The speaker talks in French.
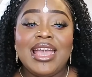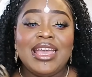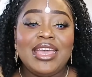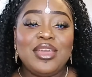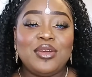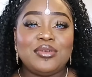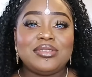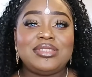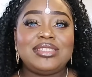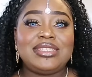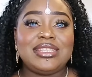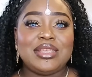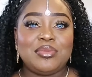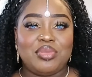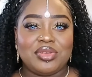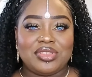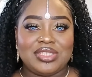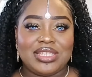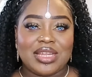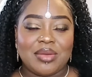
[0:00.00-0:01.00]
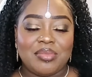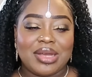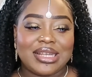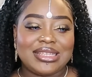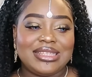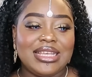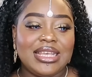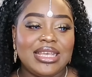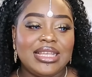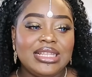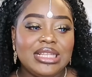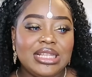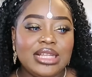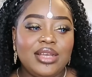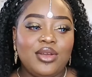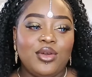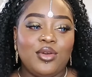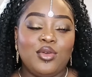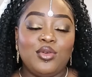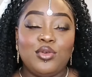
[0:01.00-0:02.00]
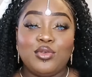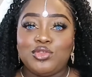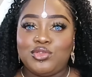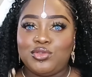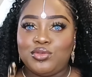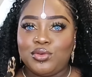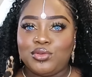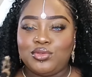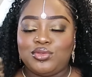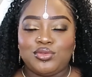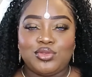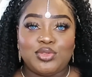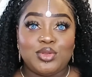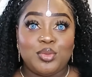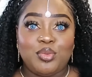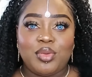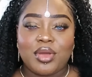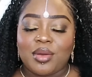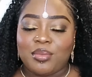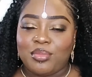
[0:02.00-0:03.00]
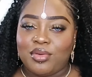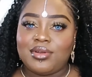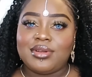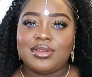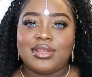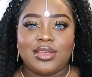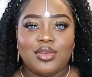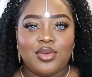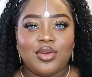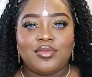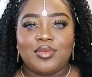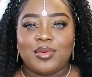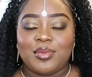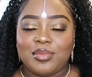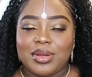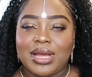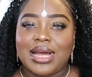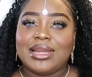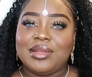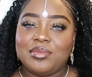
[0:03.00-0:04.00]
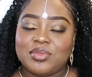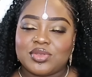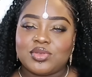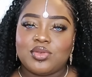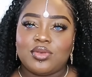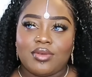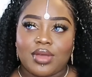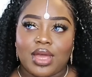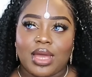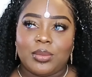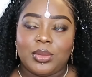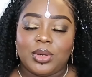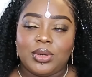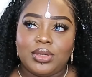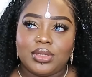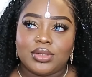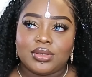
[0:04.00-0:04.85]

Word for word: Et aussi, petit aparté, euh, le jour du Super Bowl, d'ailleurs on va en parler parce que vraiment,